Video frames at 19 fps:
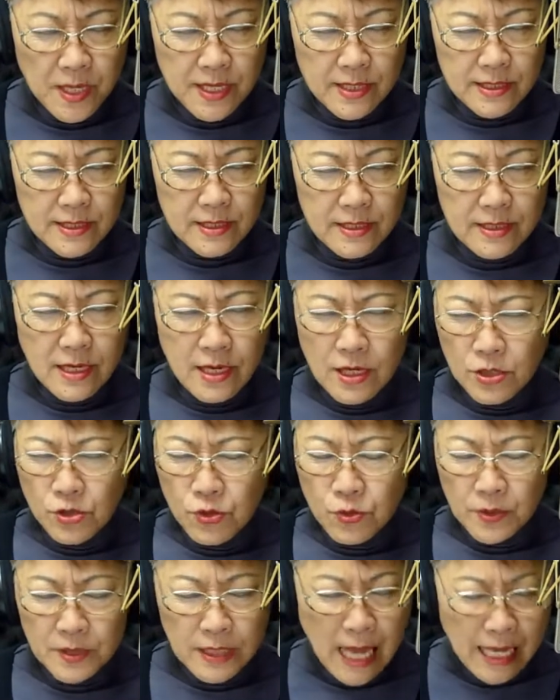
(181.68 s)
烈祠
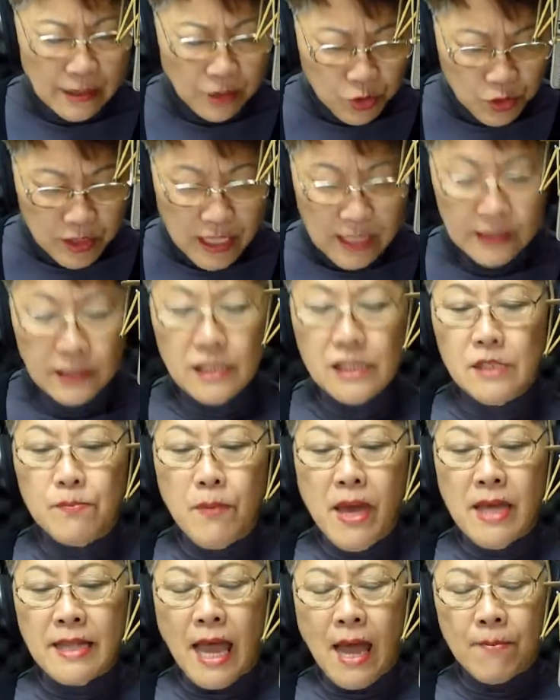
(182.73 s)
就去祭
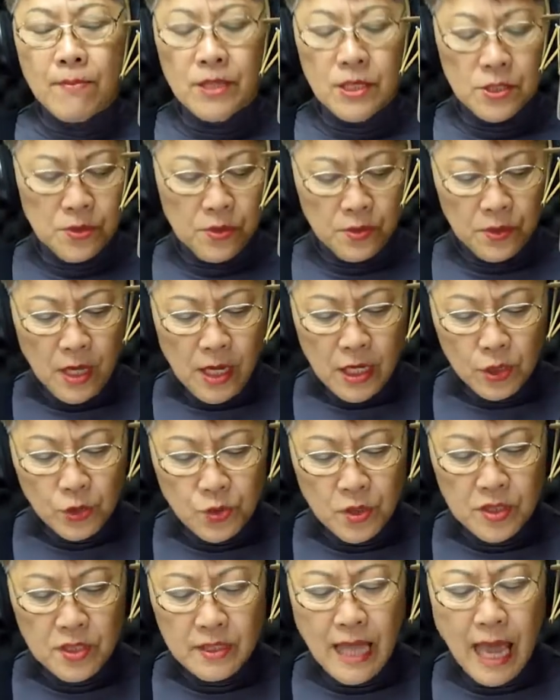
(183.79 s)
拜他们的时候，
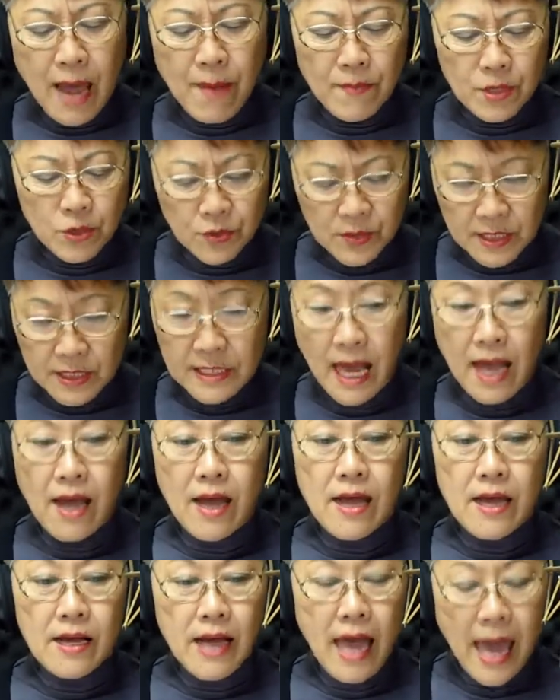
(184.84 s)
觉得他们就是向
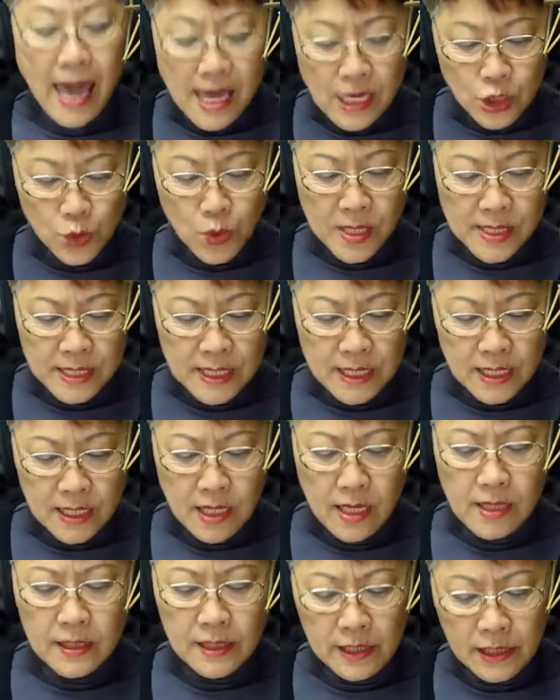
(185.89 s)
开卷者
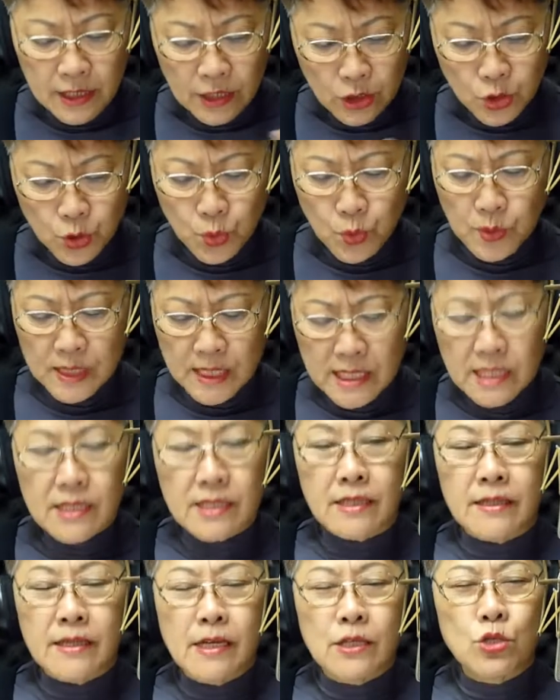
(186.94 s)
倾诉自
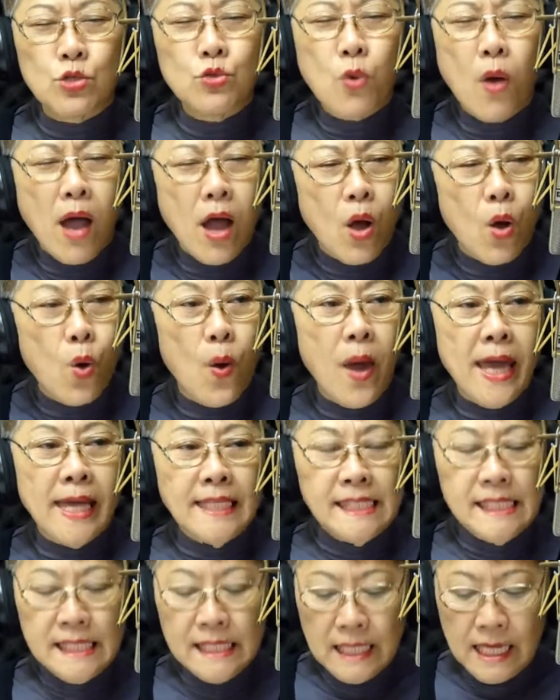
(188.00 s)
己的壮怀
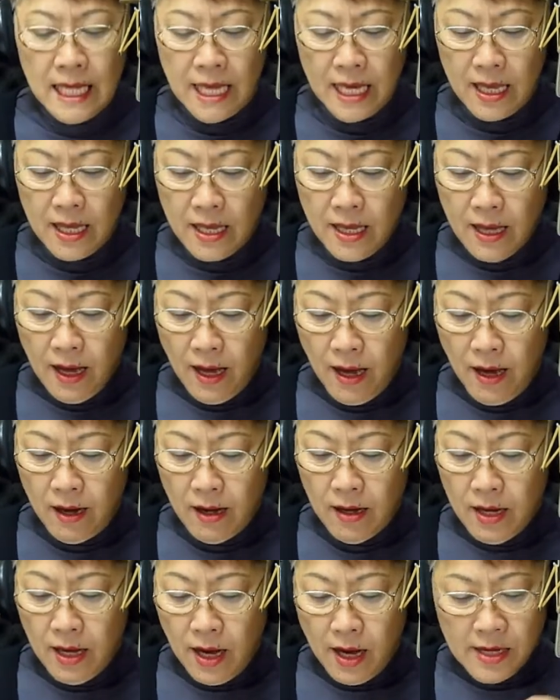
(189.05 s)
激烈啊。
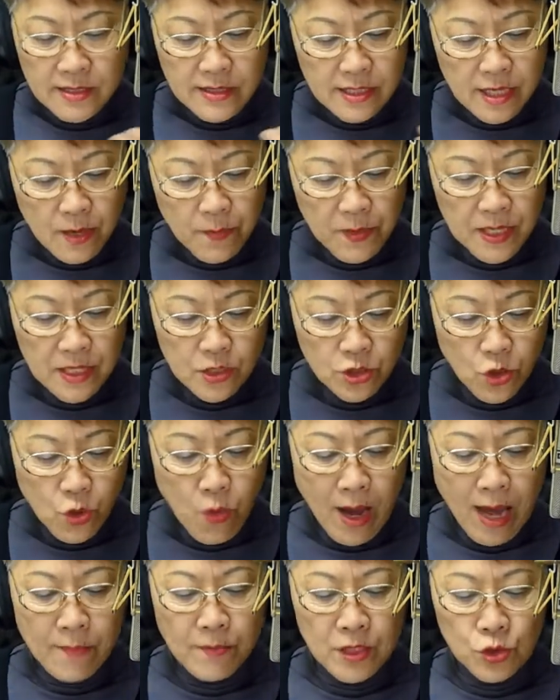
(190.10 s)
而这批中
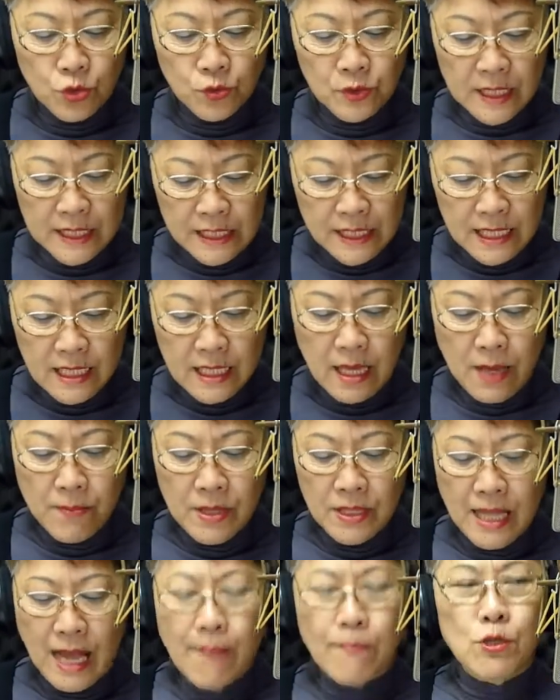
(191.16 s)
华民族的青年
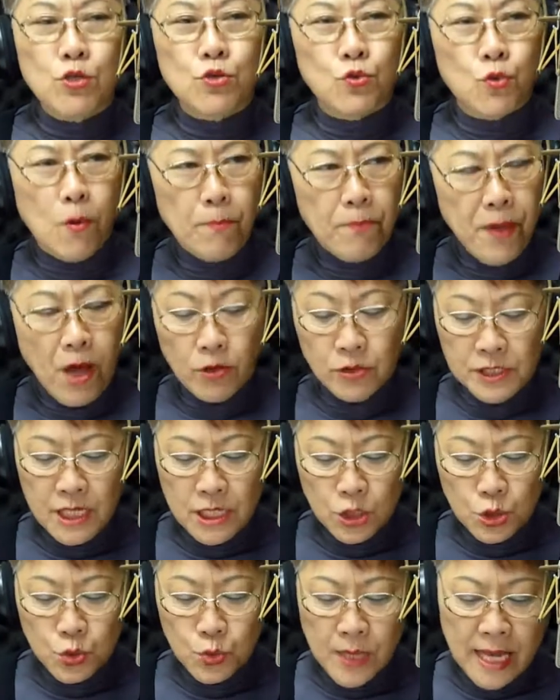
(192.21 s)
们，他们所表
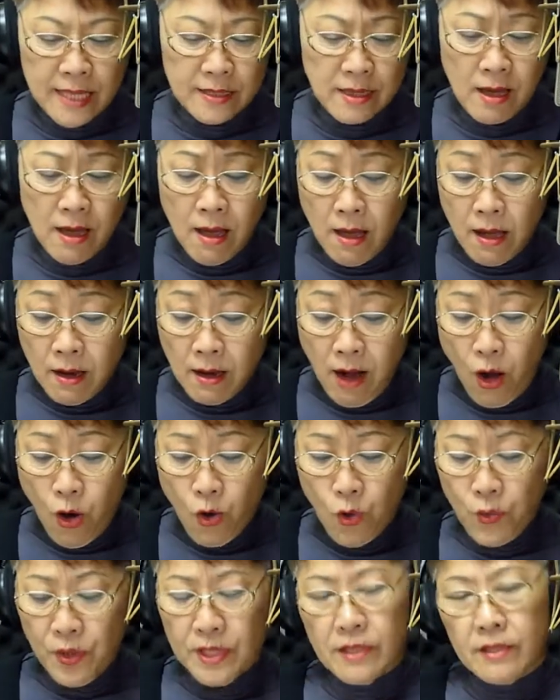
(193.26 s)
现出来的。高
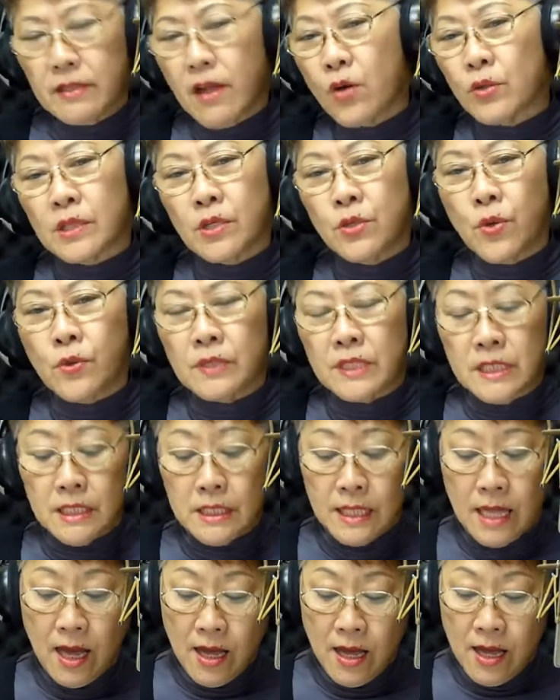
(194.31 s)
贵的道德勇气
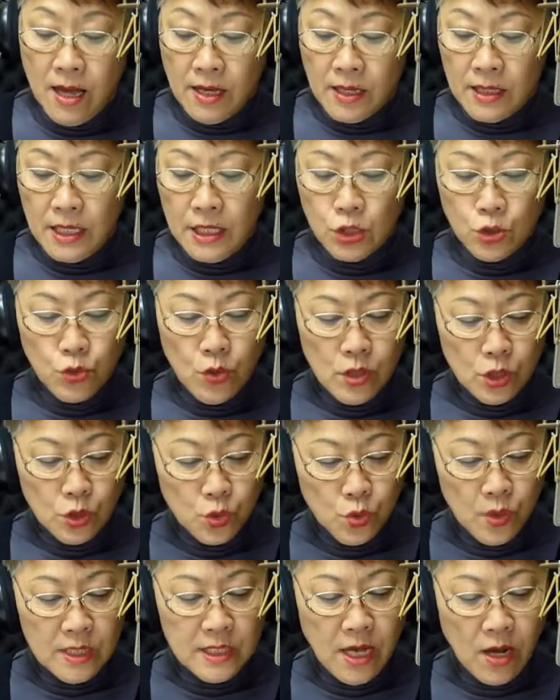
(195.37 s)
呢，可以说
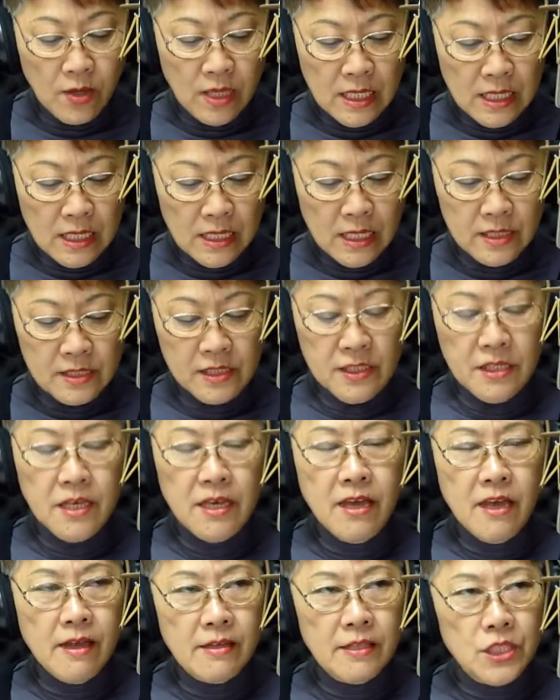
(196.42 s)
塑造了一个
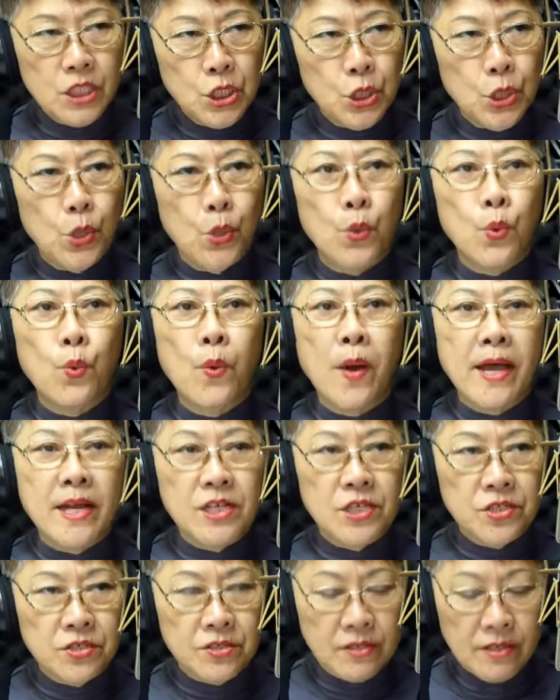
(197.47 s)
千秋万
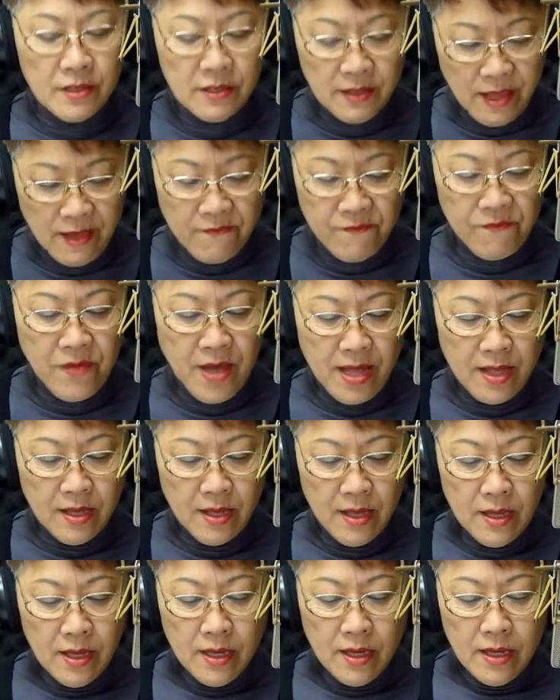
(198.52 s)
世的典范。
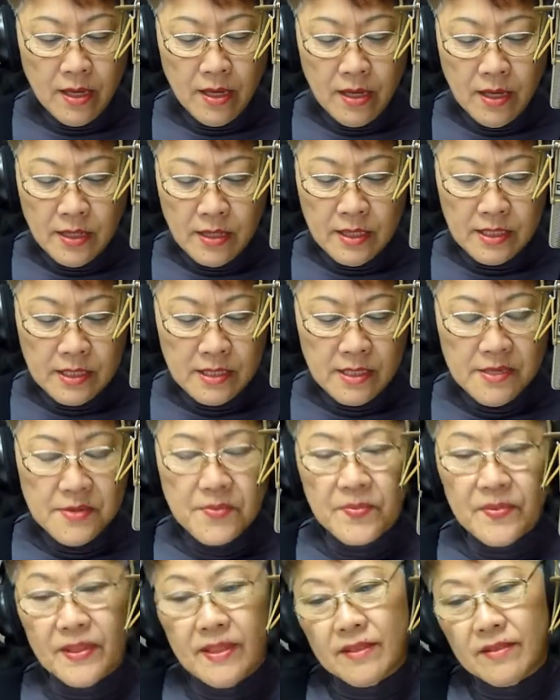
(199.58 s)
可是，
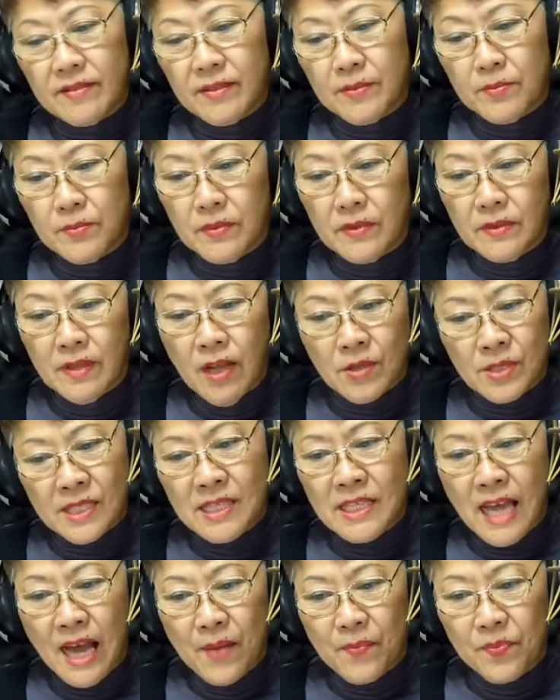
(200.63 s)
老实
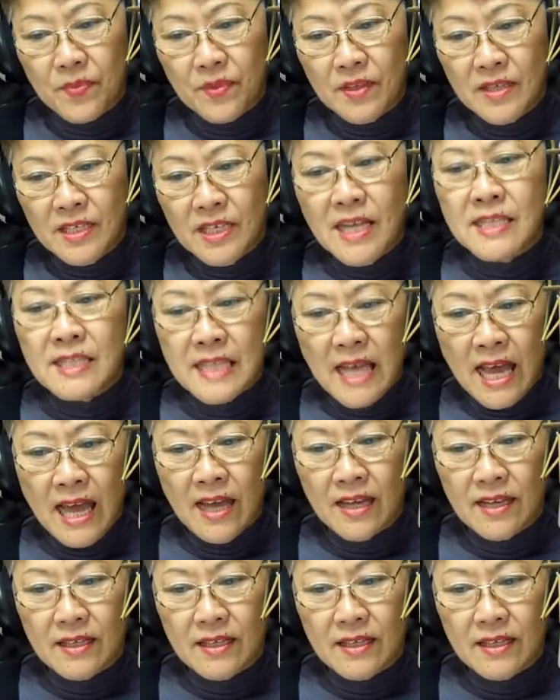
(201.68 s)
讲，现在